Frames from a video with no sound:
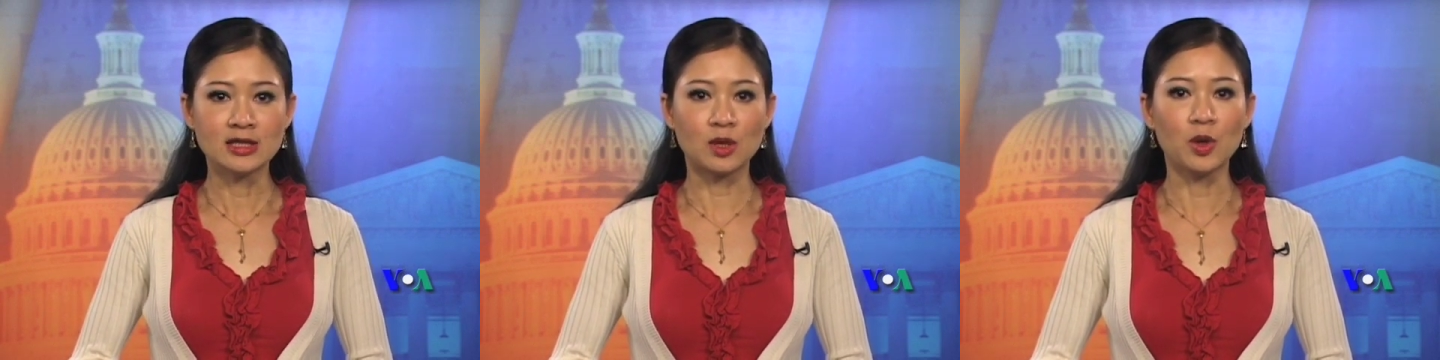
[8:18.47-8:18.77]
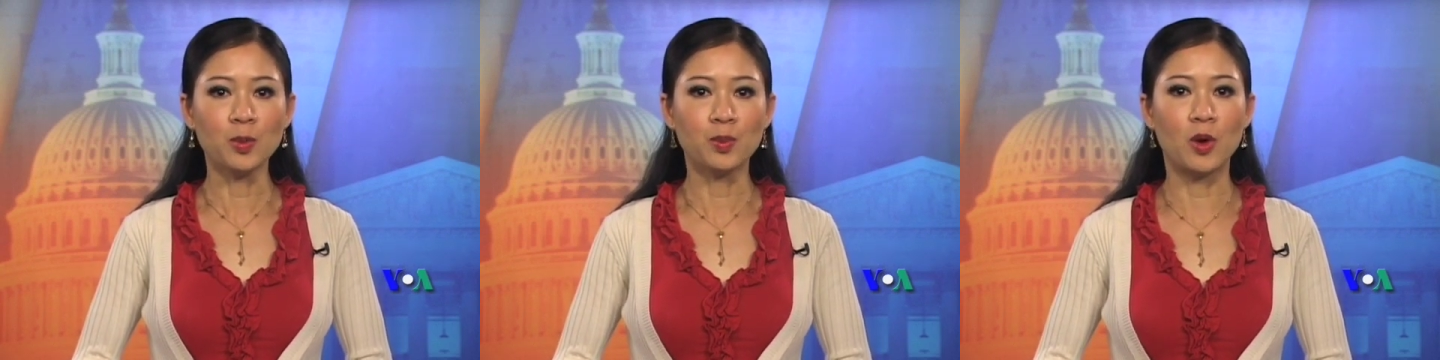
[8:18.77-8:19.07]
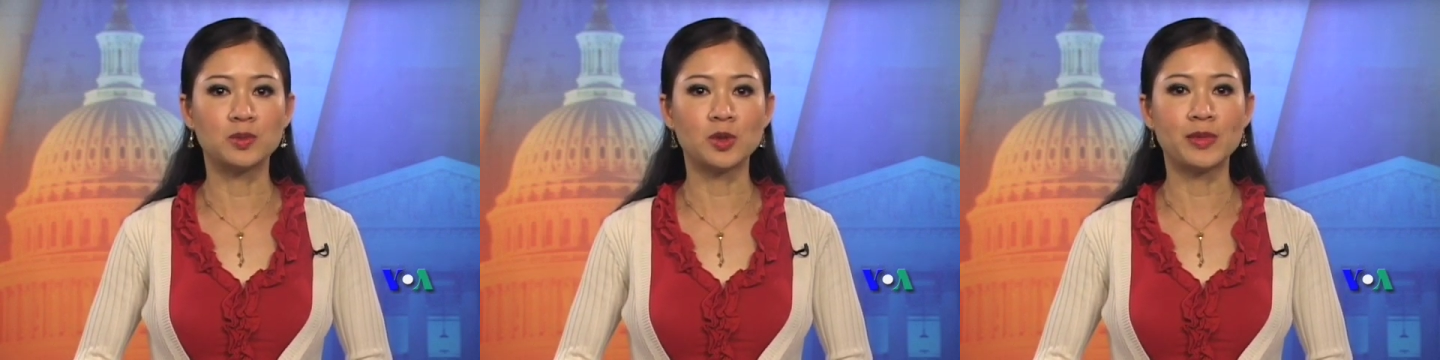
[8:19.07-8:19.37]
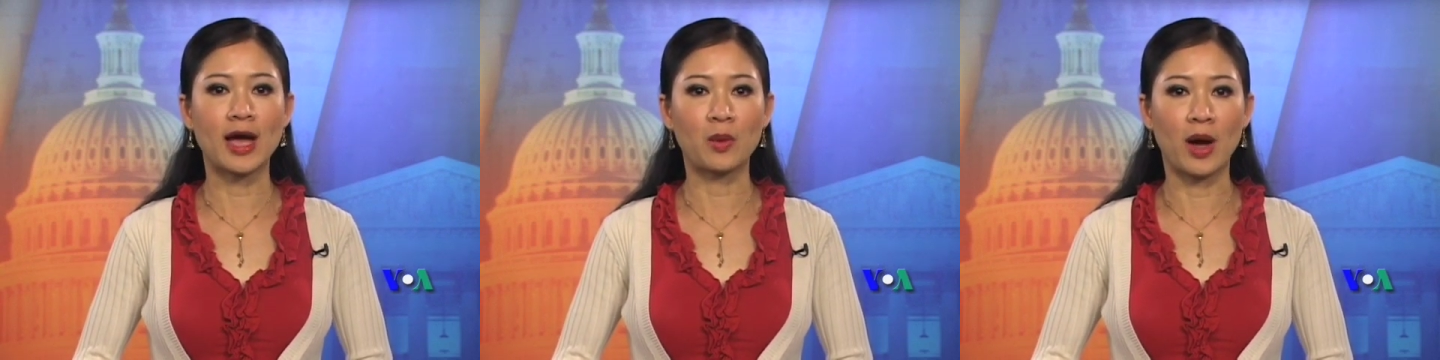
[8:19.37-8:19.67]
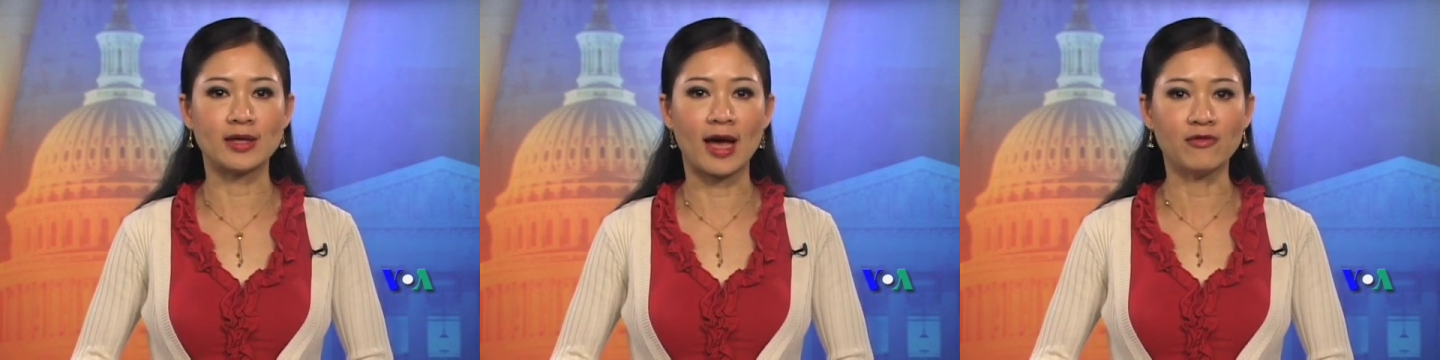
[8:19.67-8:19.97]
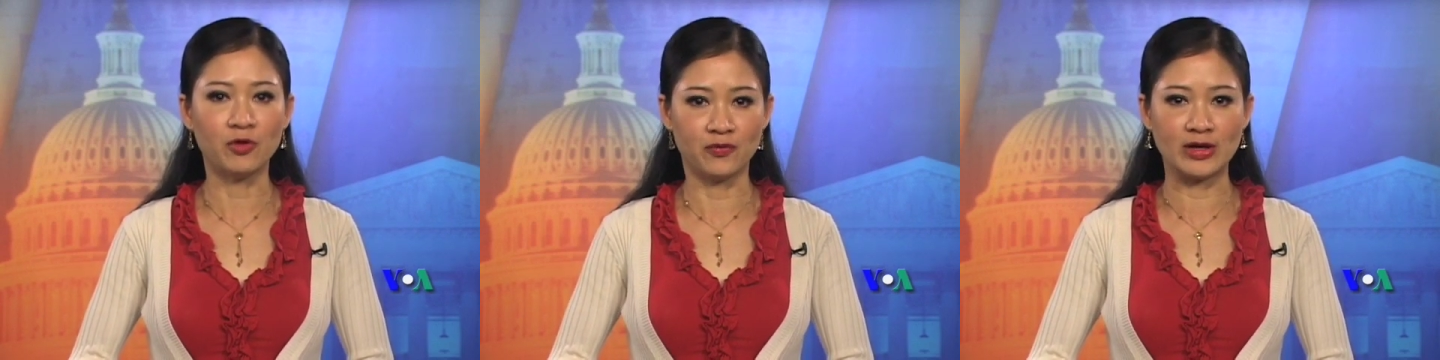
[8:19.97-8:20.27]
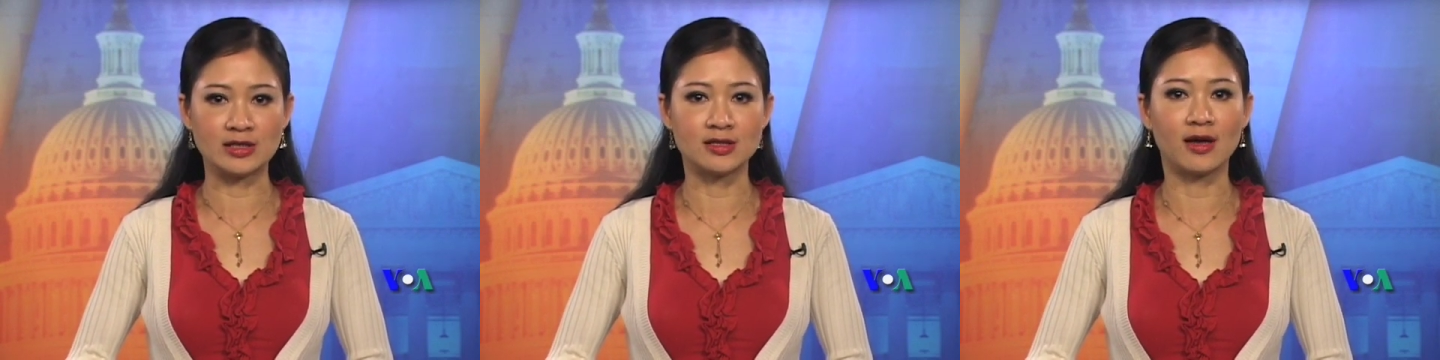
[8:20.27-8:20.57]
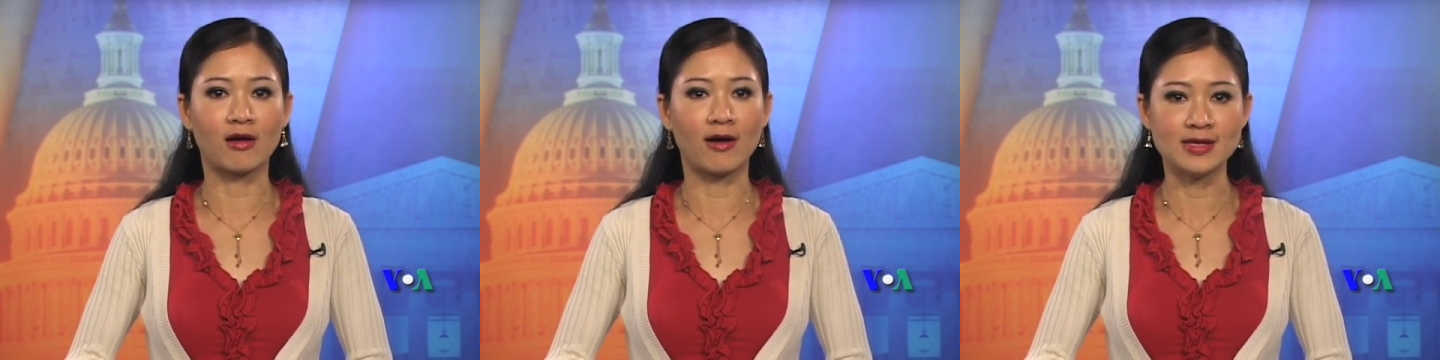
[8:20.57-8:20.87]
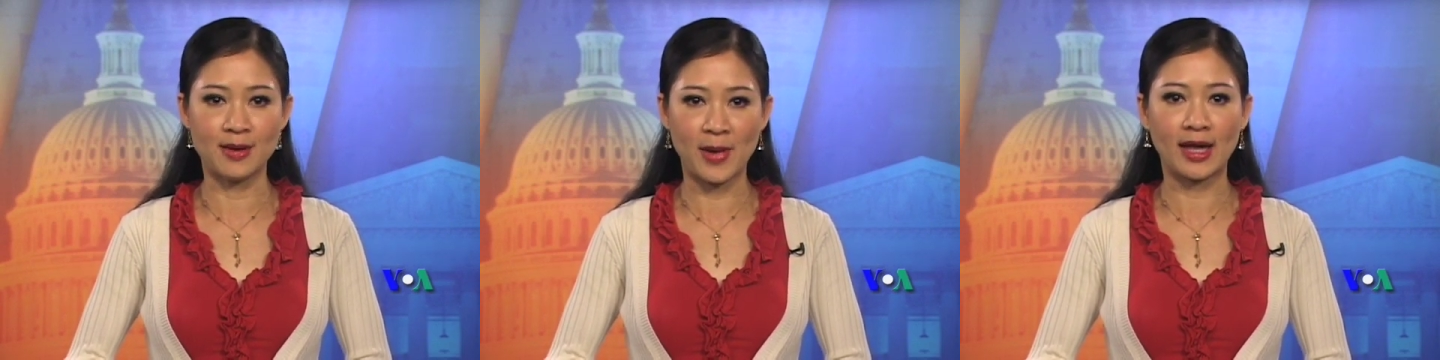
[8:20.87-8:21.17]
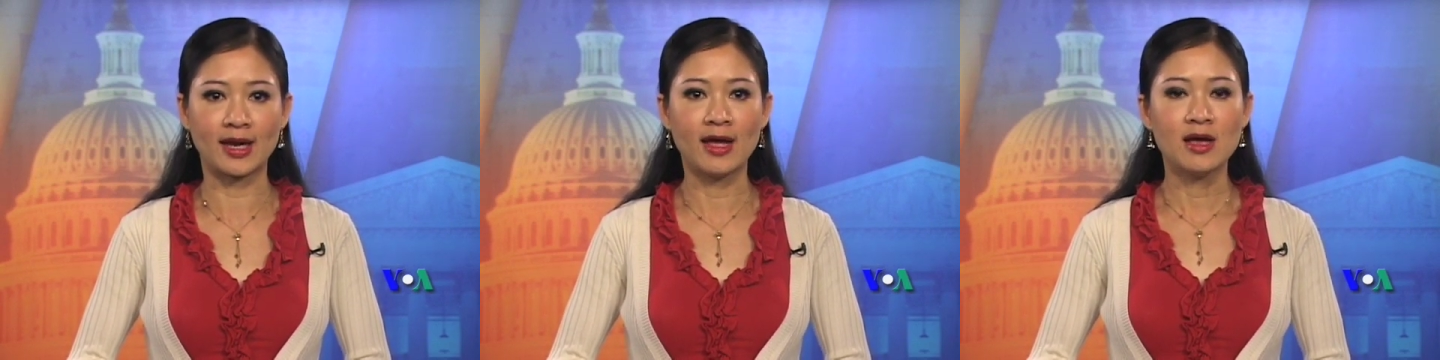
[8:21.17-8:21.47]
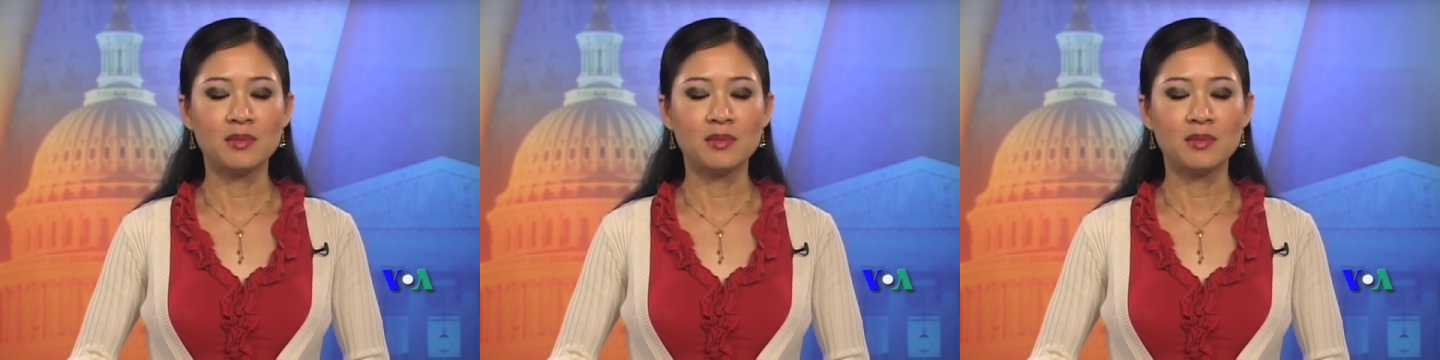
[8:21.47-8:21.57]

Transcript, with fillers: trong lúc một trung gian hòa giải vùng vịnh rời khỏi Yemen